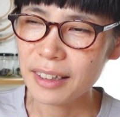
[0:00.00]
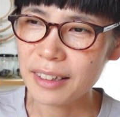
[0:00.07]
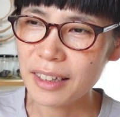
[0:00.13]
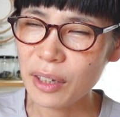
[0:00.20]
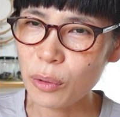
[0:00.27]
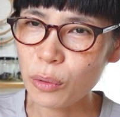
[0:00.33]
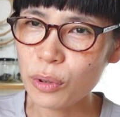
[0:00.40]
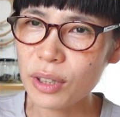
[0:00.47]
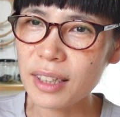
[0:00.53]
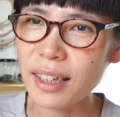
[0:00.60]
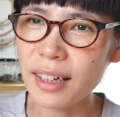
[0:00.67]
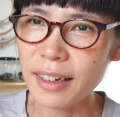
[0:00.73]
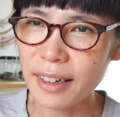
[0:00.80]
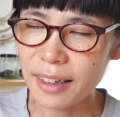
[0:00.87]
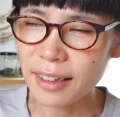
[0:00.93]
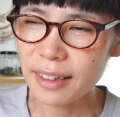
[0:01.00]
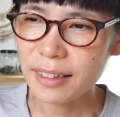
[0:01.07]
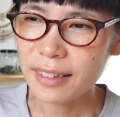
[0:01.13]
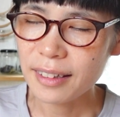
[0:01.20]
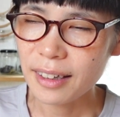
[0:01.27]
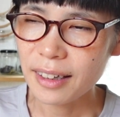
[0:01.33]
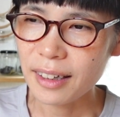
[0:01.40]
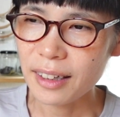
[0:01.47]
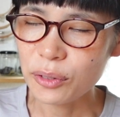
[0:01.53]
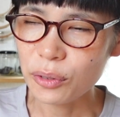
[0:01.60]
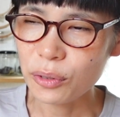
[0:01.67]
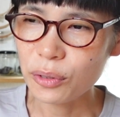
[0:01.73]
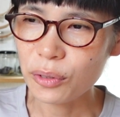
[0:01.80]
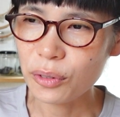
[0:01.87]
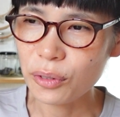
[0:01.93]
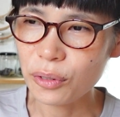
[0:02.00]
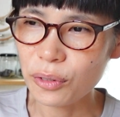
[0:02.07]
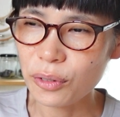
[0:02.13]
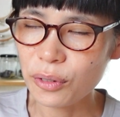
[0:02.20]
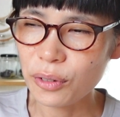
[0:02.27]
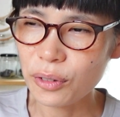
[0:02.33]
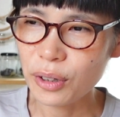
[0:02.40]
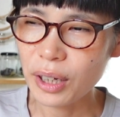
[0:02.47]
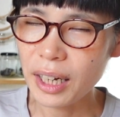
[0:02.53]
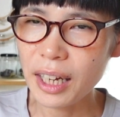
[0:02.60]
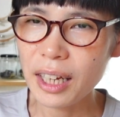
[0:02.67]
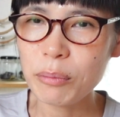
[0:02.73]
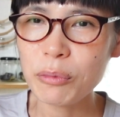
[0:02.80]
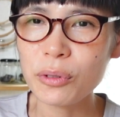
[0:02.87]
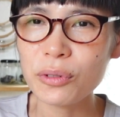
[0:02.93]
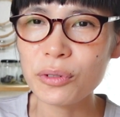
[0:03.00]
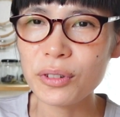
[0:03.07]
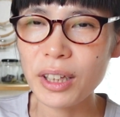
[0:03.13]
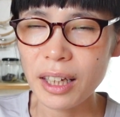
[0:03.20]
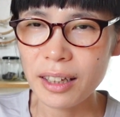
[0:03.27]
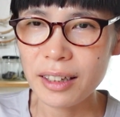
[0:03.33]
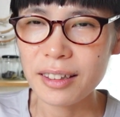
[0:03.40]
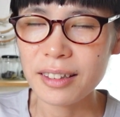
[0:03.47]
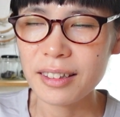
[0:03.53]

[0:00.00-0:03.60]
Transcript: で起きたらあの洗い物をね